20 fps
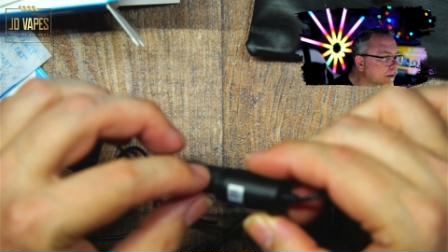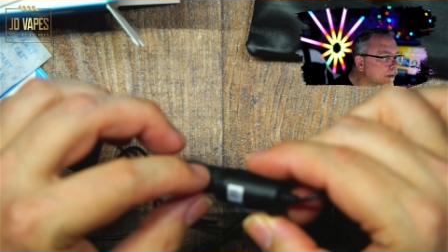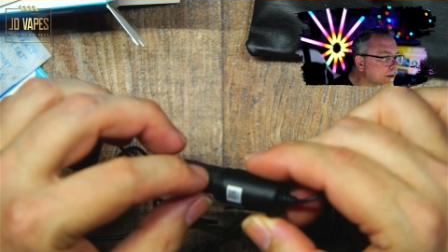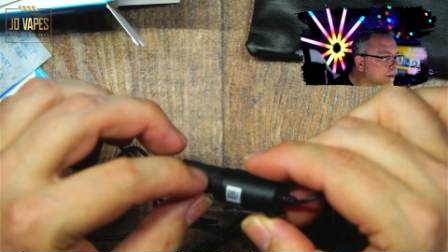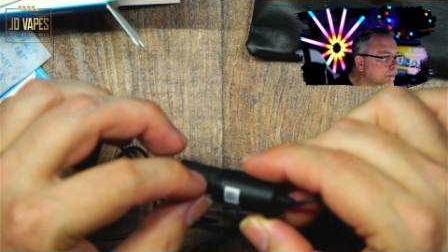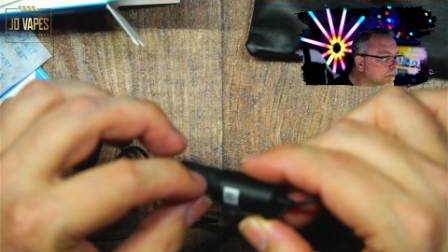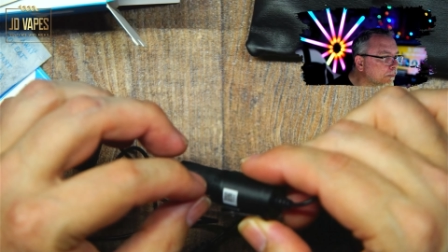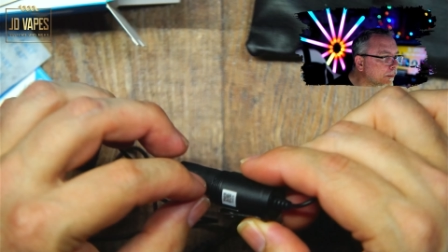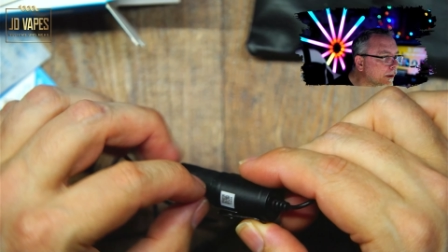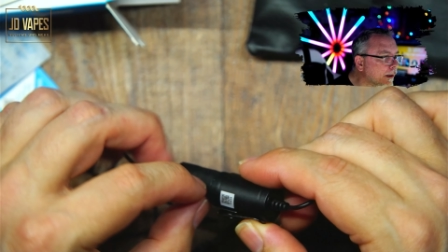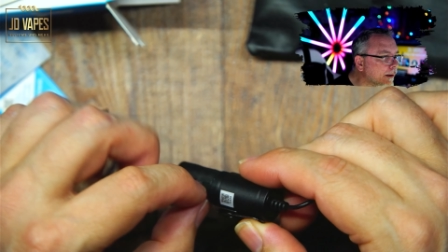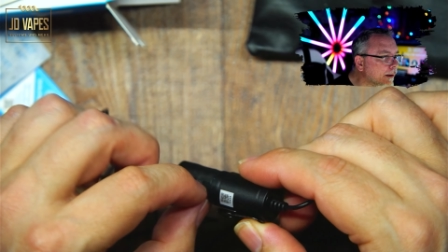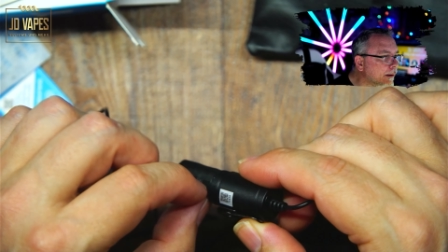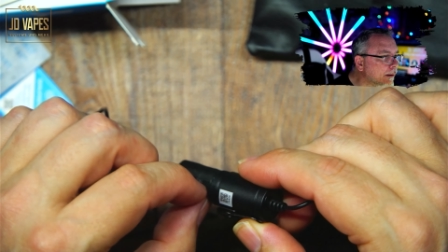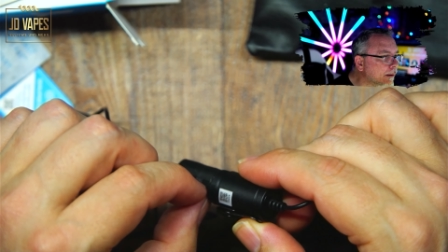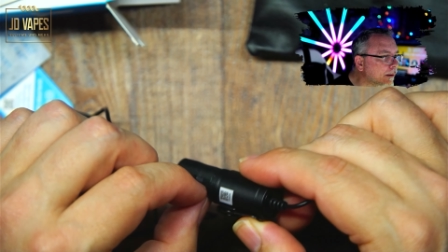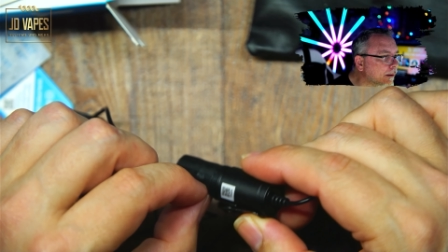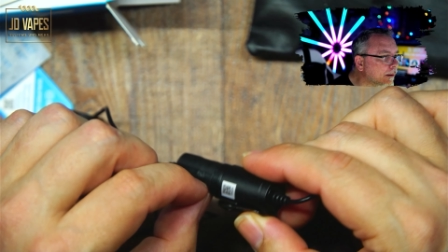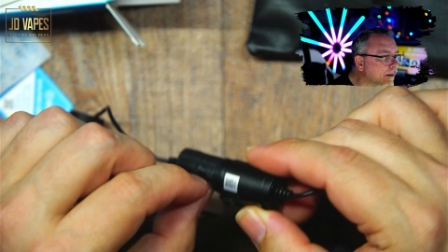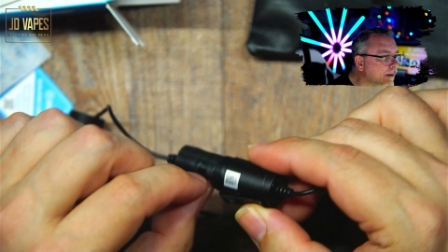da
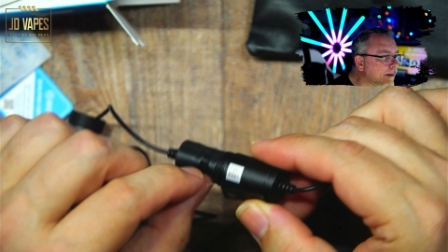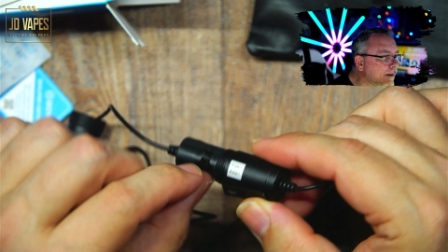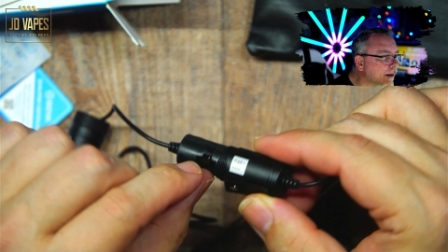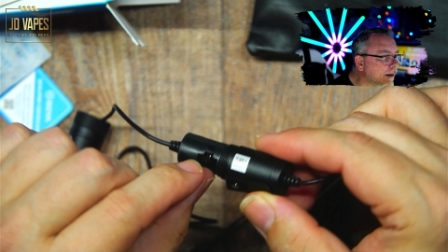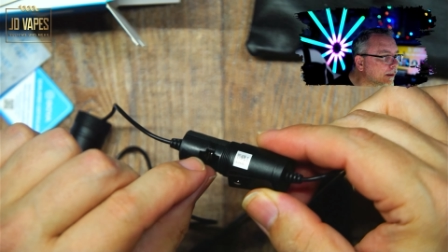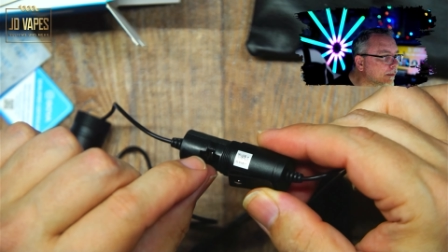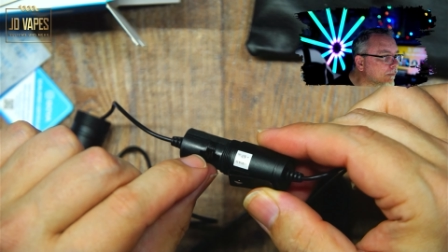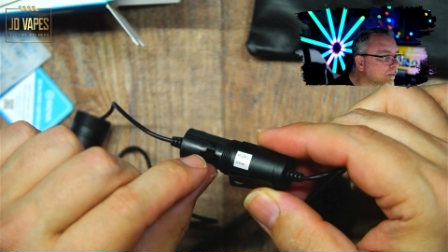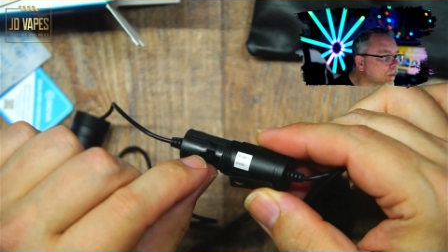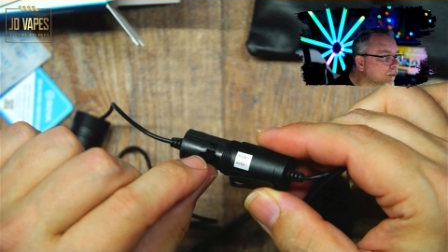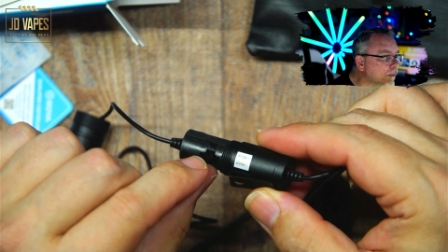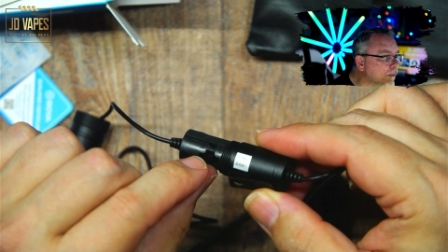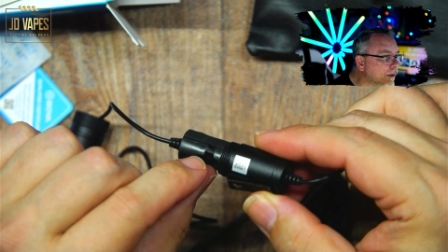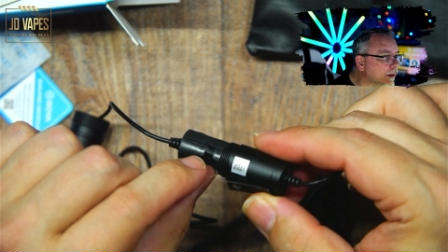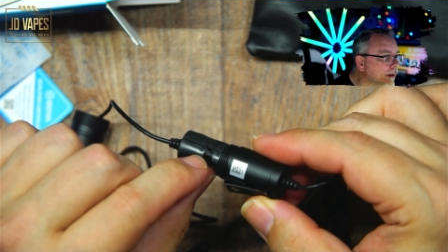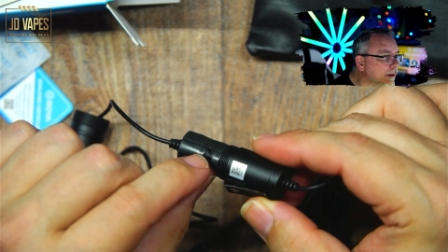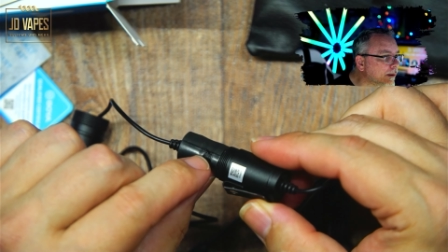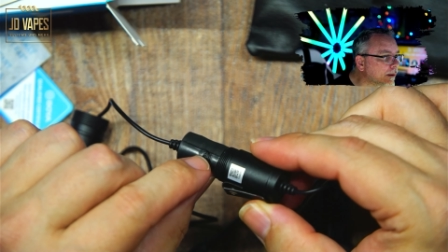irgendein Pendel drin sein,